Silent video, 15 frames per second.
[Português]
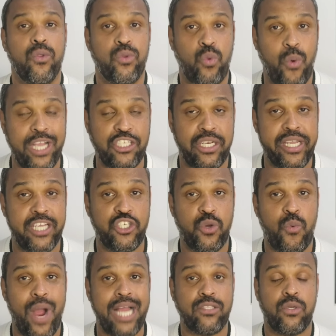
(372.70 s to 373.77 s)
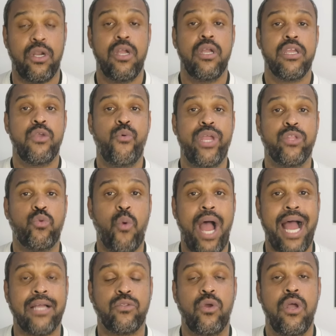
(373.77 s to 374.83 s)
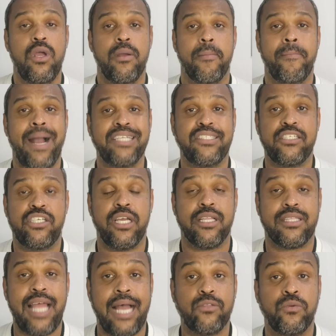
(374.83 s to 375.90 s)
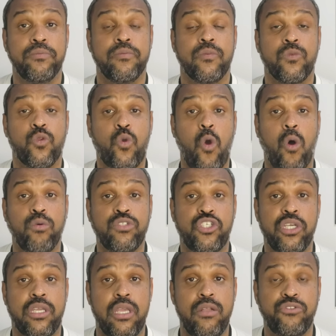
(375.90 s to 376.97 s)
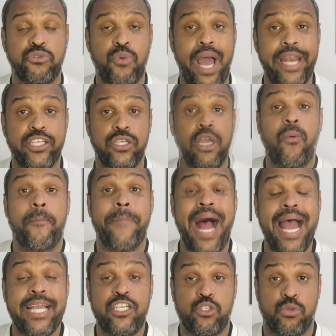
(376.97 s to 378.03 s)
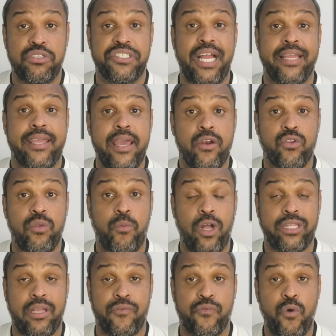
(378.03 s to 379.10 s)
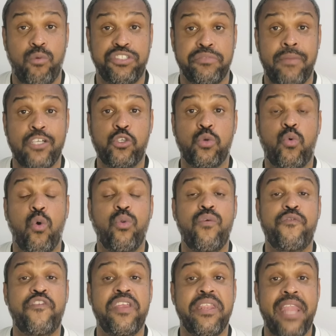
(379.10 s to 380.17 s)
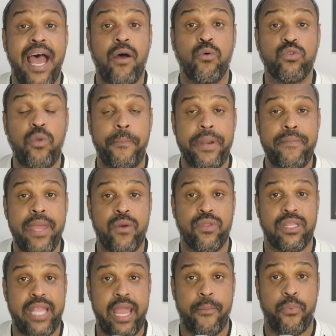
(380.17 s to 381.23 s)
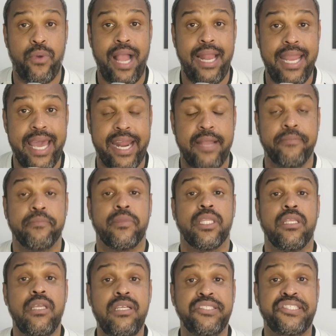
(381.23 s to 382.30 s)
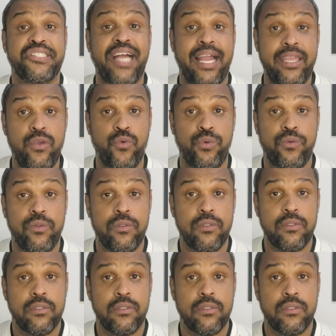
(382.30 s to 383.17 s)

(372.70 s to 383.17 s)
duas linhas de quatro e o Eduardo mais adiantado com o Tiquinho Soares. O Bastos, zagueiro do Botafogo, se machucou no final do primeiro tempo, galera, e saiu.